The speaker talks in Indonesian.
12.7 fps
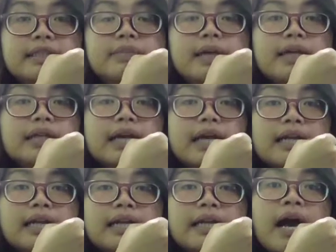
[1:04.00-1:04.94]
Jadi bantalan
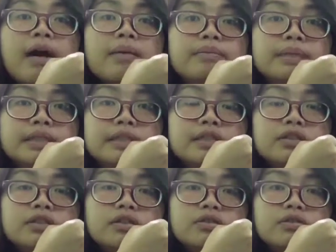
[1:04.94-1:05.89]
ini
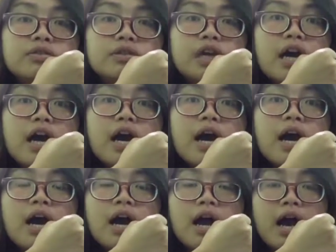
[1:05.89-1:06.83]
habis. Juga
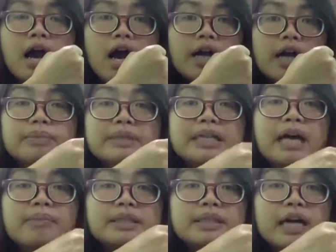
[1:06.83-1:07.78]
ada
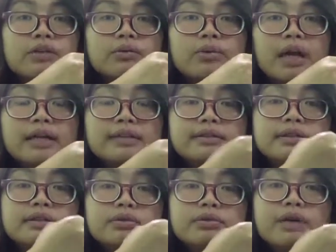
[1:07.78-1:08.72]
pecahan-pecahan tulang di
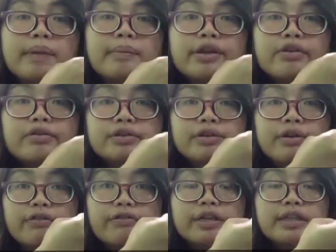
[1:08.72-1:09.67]
situ namanya
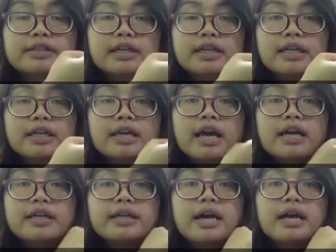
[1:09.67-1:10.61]
osteofit sehingga
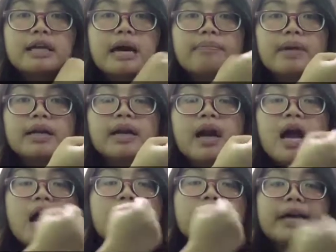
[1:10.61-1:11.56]
dia dapat
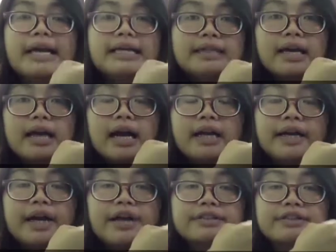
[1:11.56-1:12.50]
bergesekan
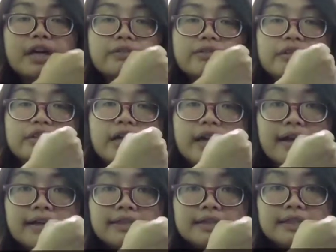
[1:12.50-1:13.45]
yang seharusnya
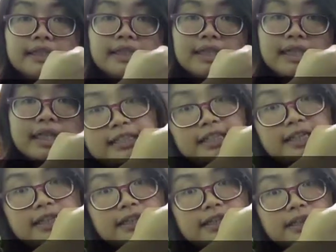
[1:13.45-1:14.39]
jaraknya segini dia
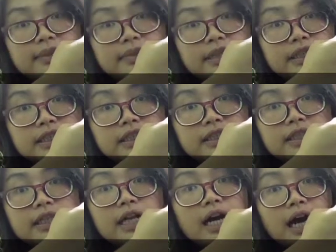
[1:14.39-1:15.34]
jadi lebih
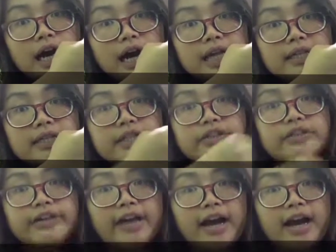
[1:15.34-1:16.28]
dekat
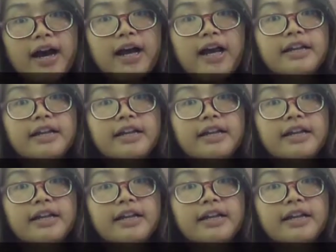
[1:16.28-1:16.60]
gitu ya.